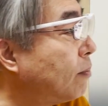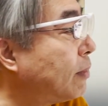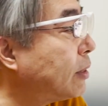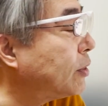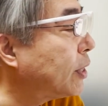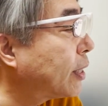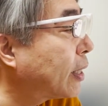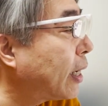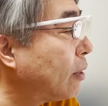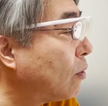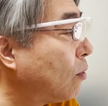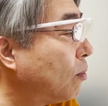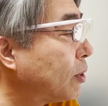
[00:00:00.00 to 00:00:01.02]
まず1回
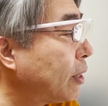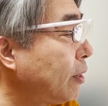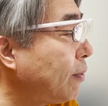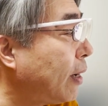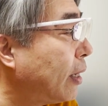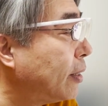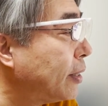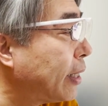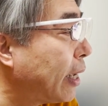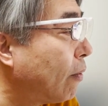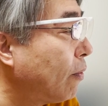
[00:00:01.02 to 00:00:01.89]
の表には2点